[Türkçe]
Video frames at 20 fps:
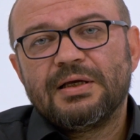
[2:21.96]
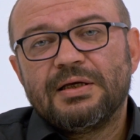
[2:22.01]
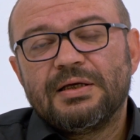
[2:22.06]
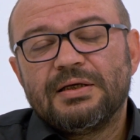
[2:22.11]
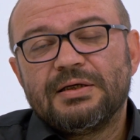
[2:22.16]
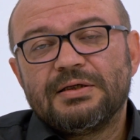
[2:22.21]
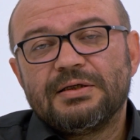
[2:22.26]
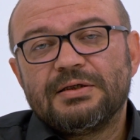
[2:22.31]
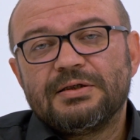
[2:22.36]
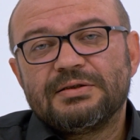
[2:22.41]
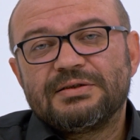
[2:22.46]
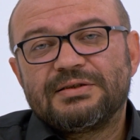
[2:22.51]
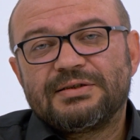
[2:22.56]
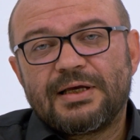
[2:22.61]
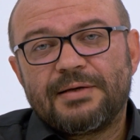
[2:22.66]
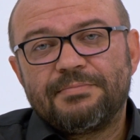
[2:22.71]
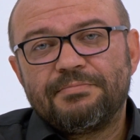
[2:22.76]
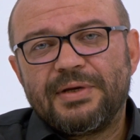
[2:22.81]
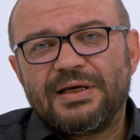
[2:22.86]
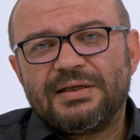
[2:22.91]
E,
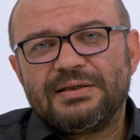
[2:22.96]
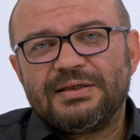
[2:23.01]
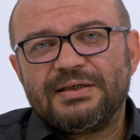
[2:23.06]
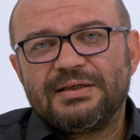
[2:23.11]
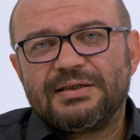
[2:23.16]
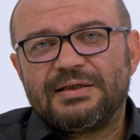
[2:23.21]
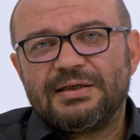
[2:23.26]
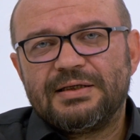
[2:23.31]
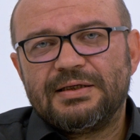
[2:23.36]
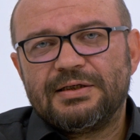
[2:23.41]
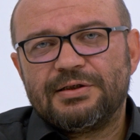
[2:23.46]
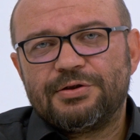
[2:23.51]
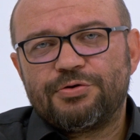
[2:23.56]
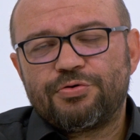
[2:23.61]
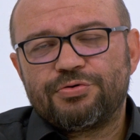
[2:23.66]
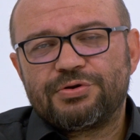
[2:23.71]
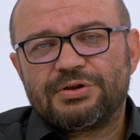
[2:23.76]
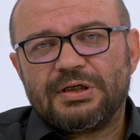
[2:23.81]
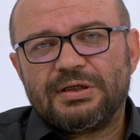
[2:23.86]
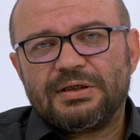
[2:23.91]
sen ben ikiliğini
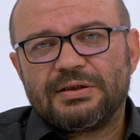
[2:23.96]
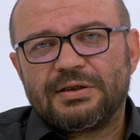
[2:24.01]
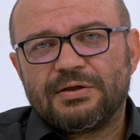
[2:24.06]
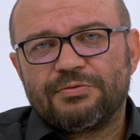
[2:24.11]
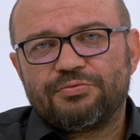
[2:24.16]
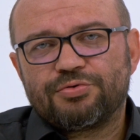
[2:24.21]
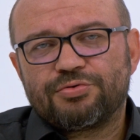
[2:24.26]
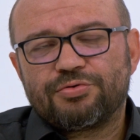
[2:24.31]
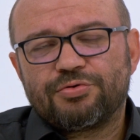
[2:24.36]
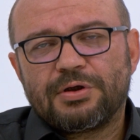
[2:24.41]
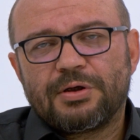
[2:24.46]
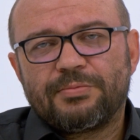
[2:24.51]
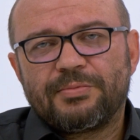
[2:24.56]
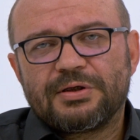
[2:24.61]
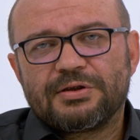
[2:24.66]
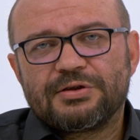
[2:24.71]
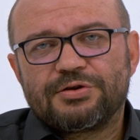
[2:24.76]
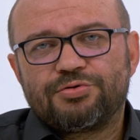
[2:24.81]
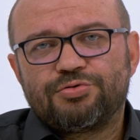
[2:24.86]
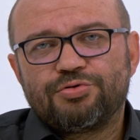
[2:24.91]
özellikle
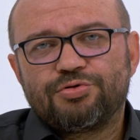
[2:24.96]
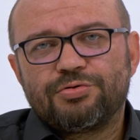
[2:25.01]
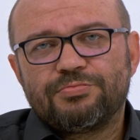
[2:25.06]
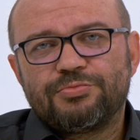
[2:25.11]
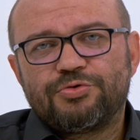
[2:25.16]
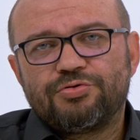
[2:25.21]
vurgulamak istiyorum.